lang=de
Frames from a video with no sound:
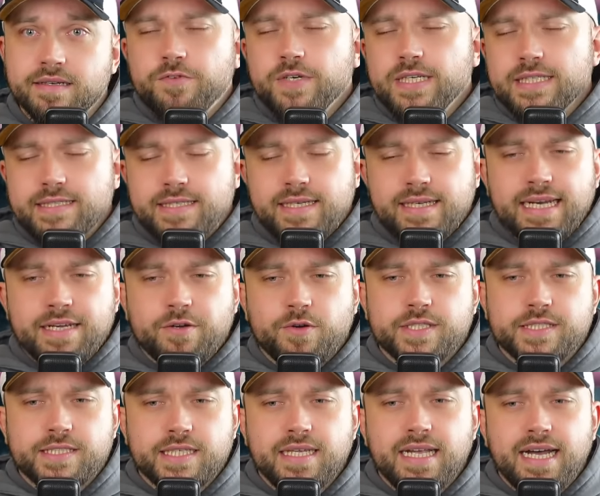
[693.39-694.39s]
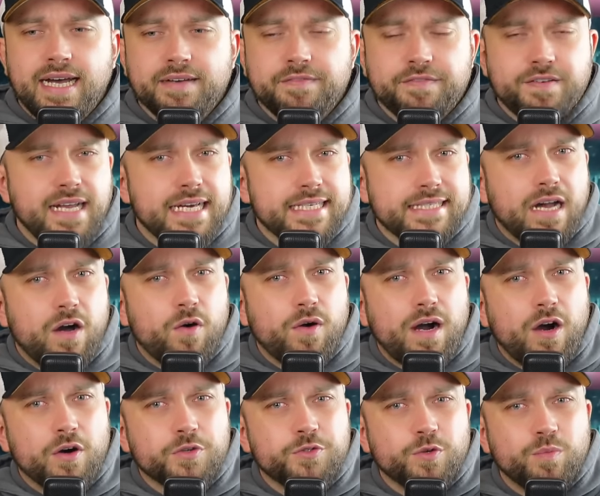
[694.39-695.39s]
würde sich dann ein Godzilla vielleicht
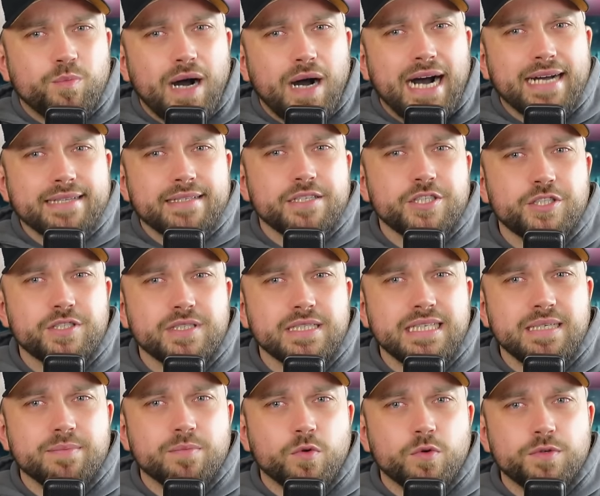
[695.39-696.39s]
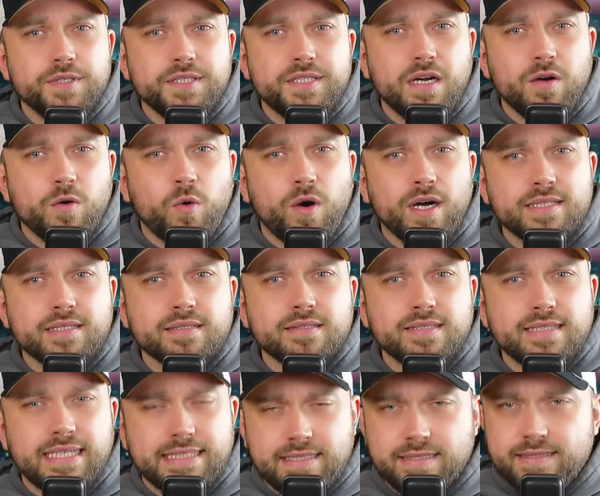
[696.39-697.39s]
auch automatisch ihm
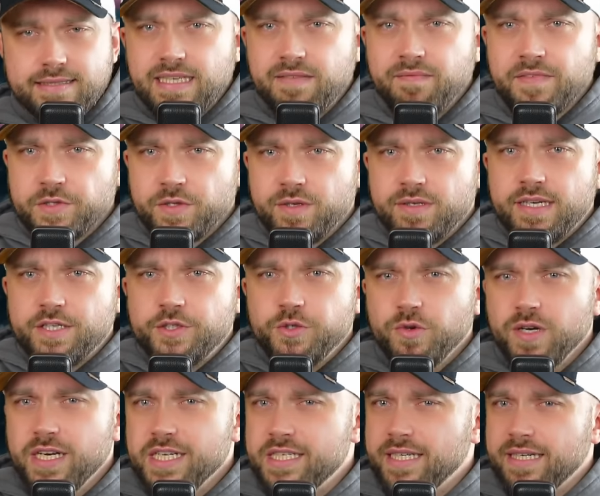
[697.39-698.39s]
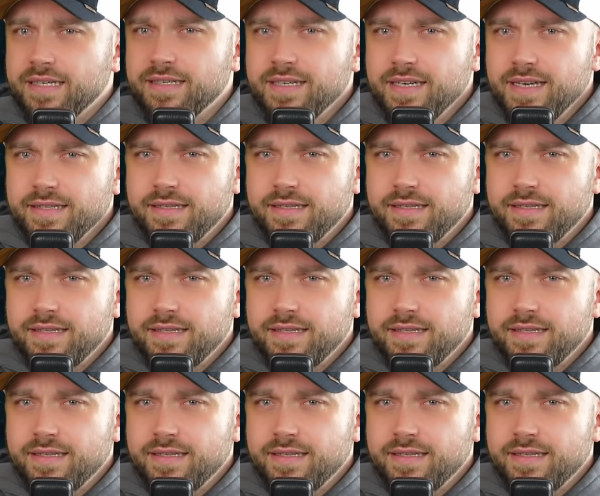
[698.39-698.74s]
unterordnen, dass das irgendwie so eine natürliche,